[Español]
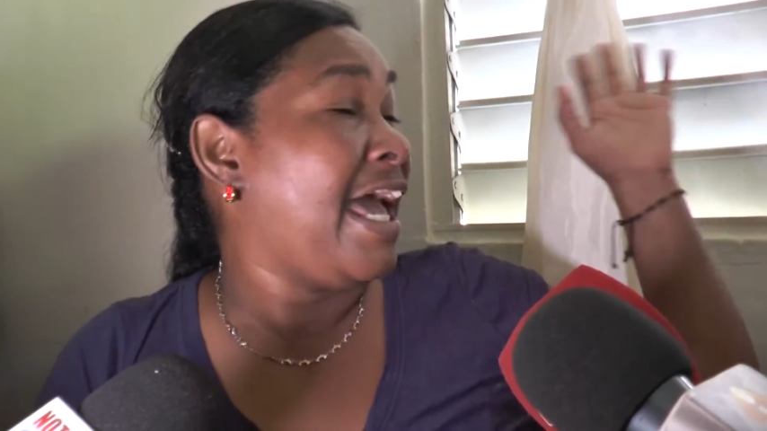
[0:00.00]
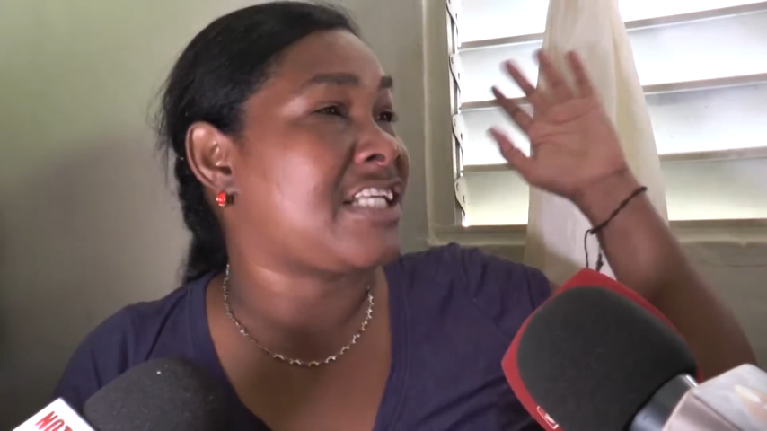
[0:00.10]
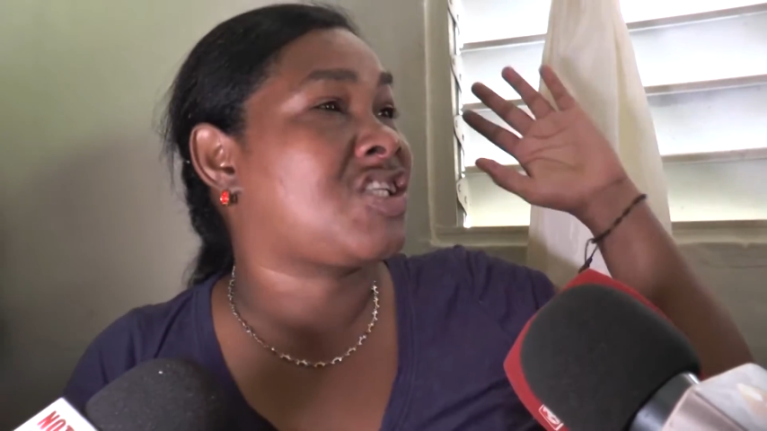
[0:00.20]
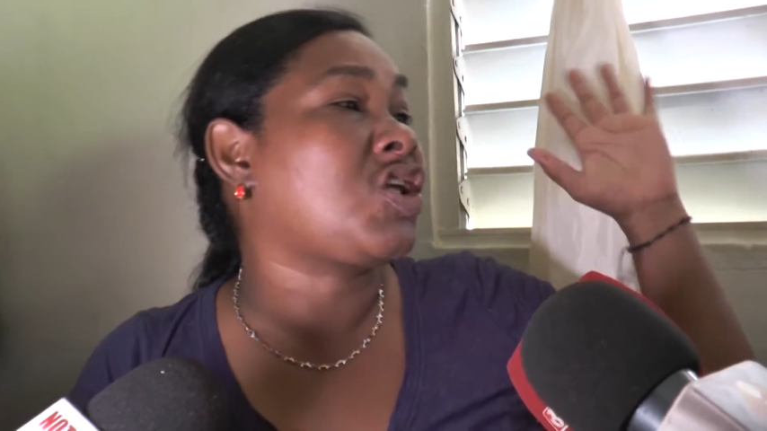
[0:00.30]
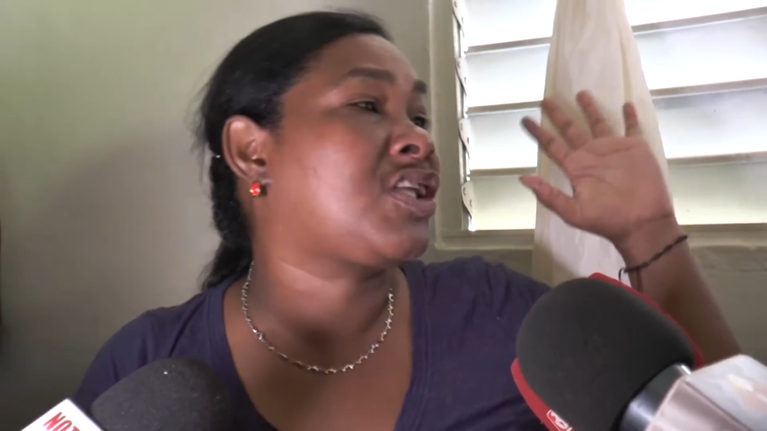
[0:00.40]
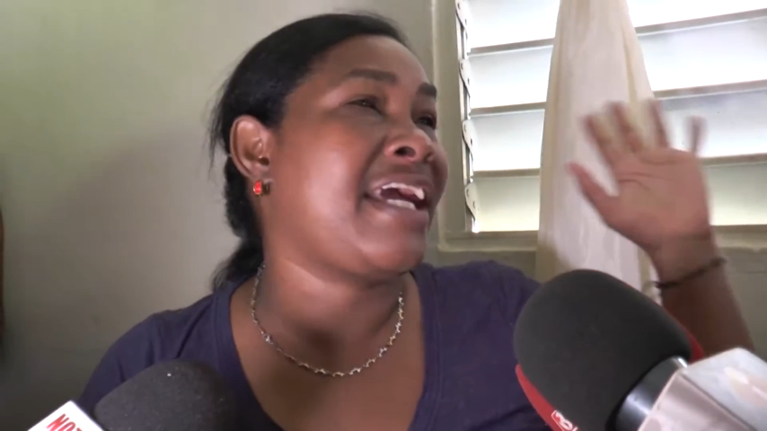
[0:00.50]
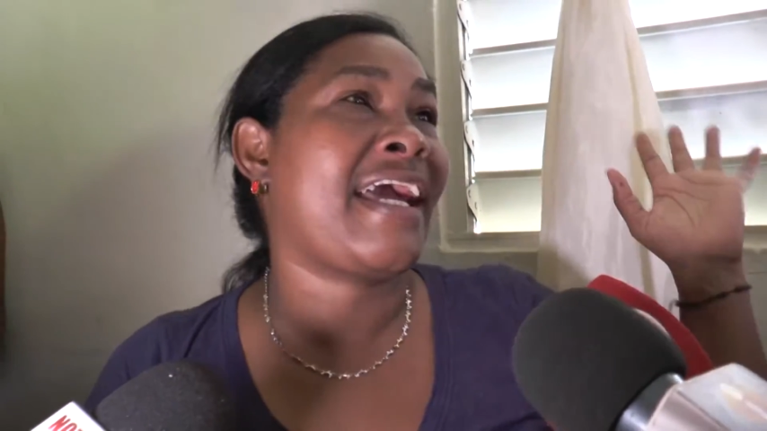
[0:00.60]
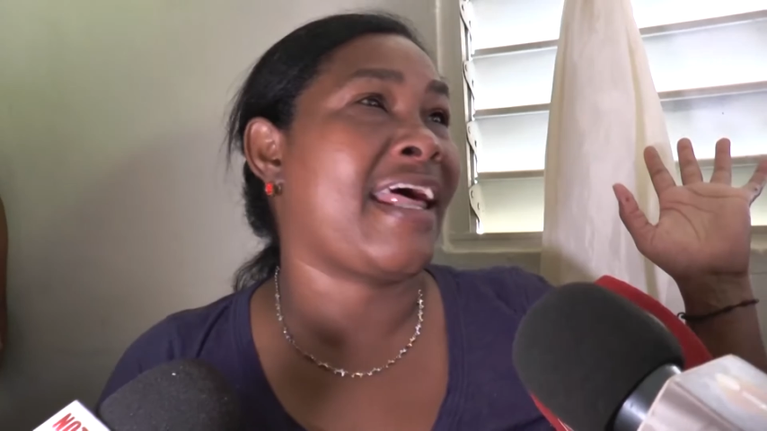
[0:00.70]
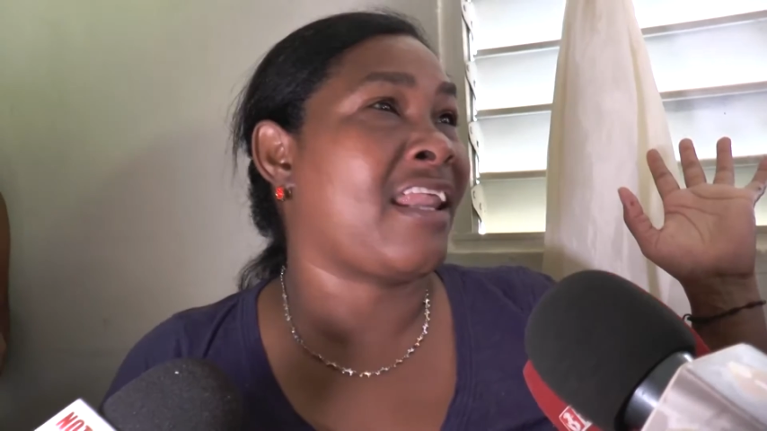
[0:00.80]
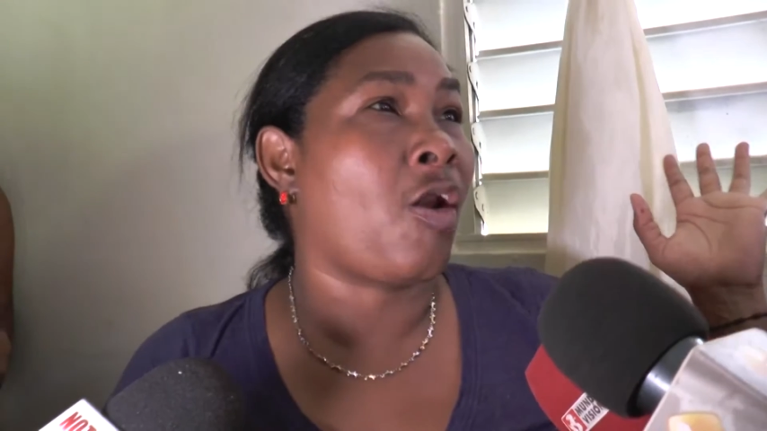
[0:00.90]
esos
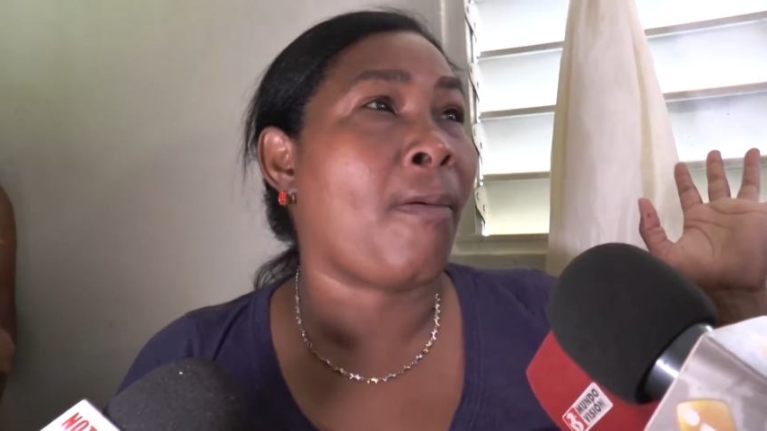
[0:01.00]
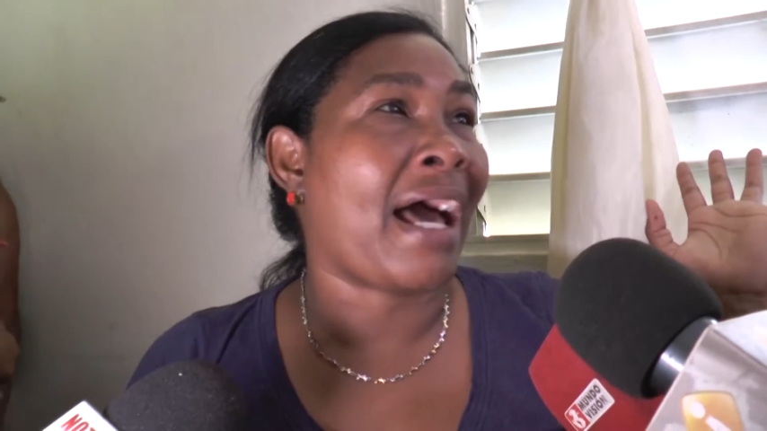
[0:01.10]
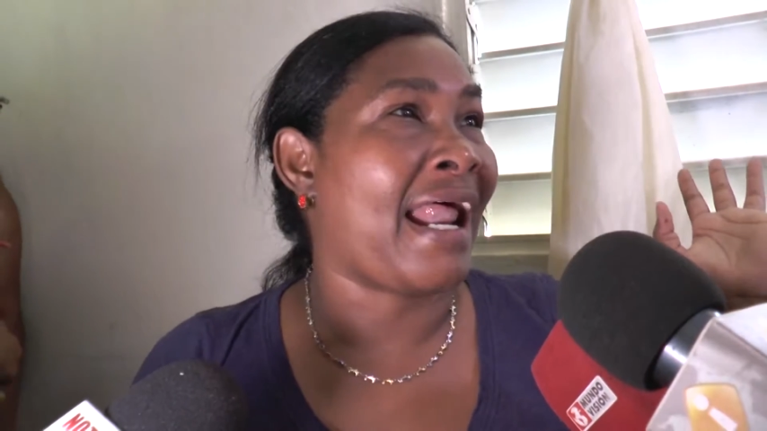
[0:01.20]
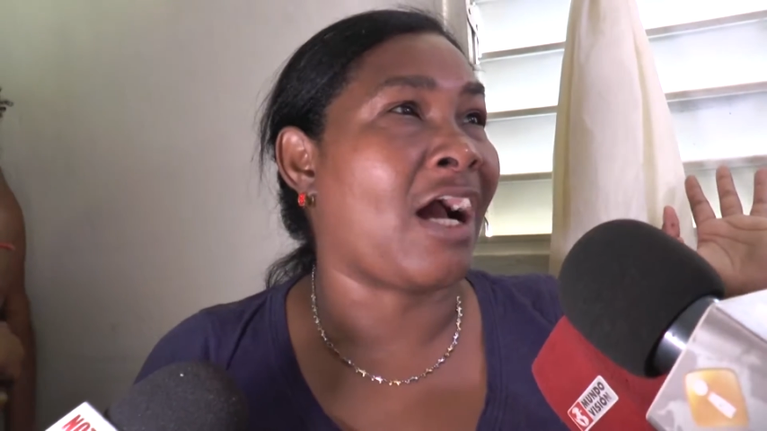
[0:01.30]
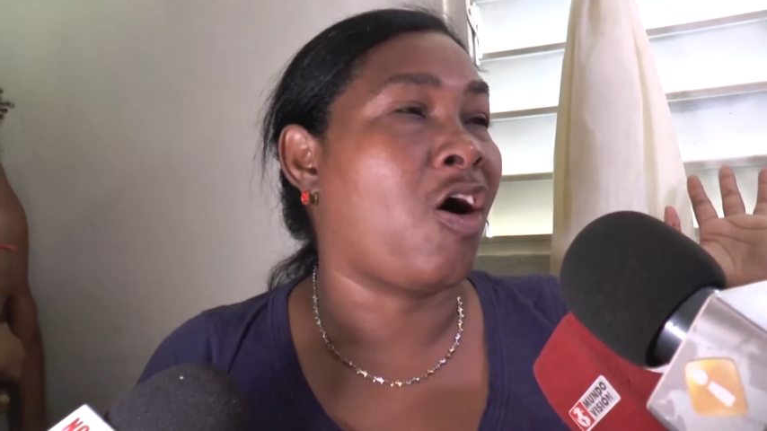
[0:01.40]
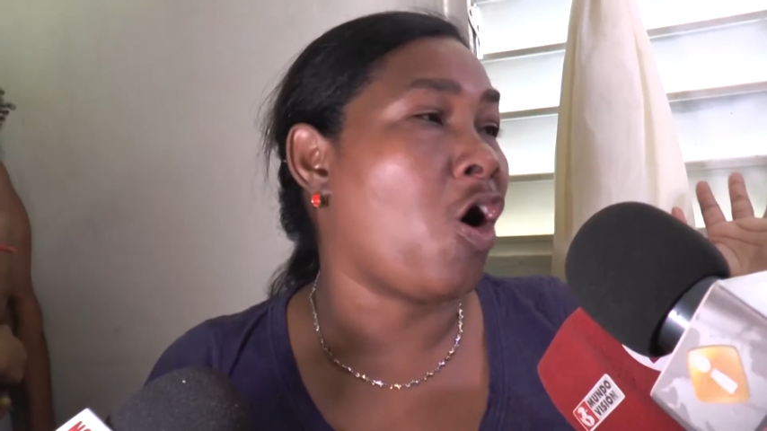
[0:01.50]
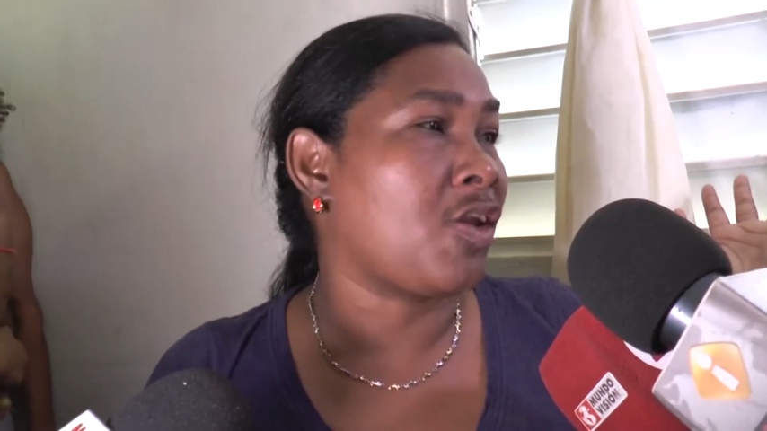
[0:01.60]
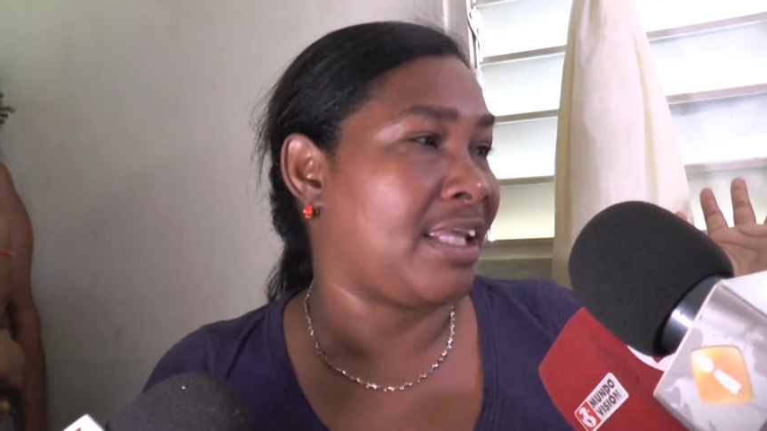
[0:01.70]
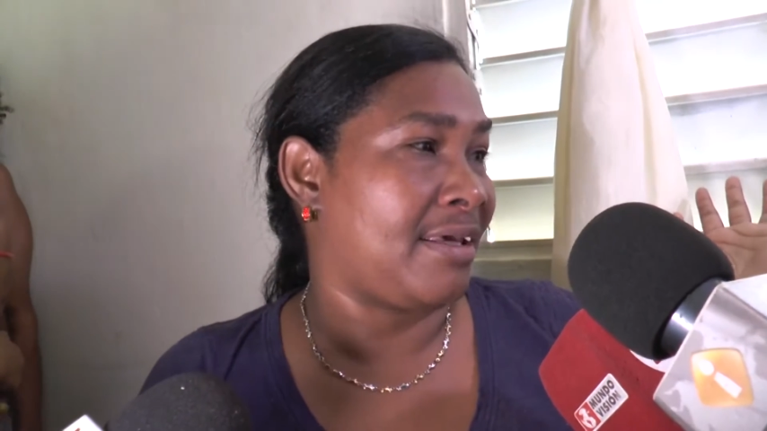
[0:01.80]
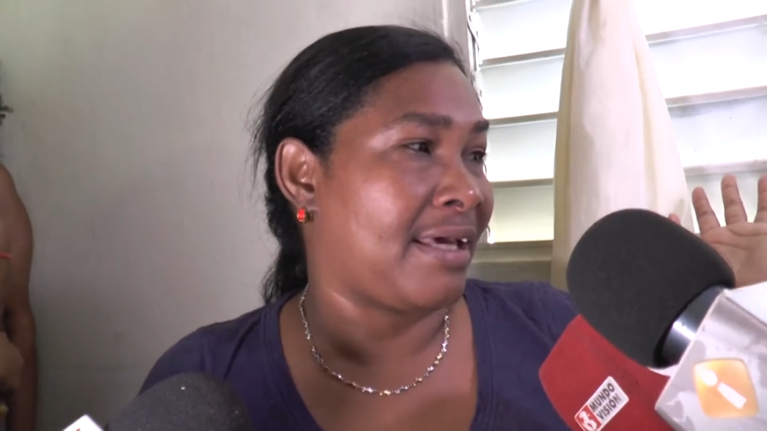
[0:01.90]
tigres de los
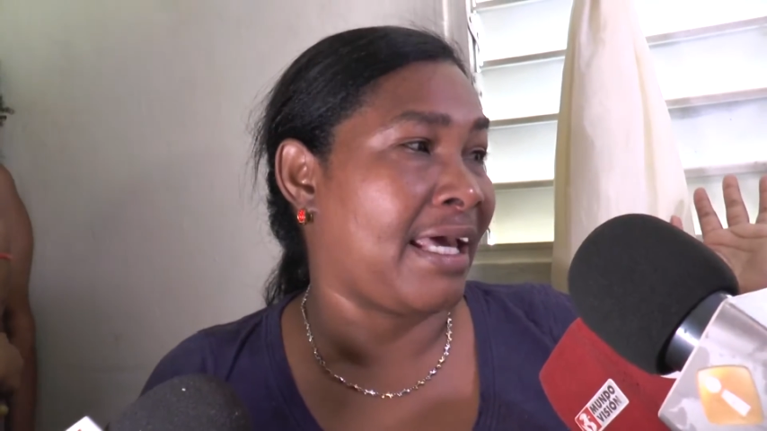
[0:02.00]
barrancones,